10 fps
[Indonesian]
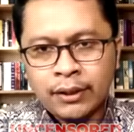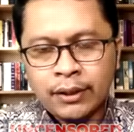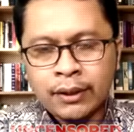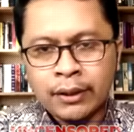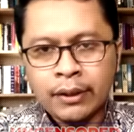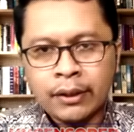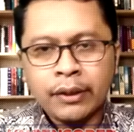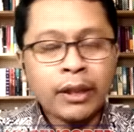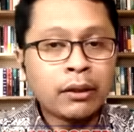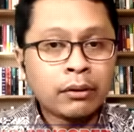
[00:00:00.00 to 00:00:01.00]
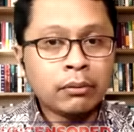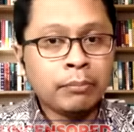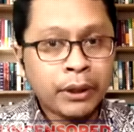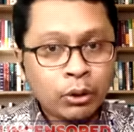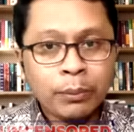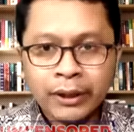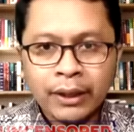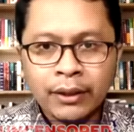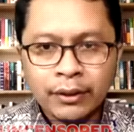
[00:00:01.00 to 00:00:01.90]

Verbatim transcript: eh, yang begitu besar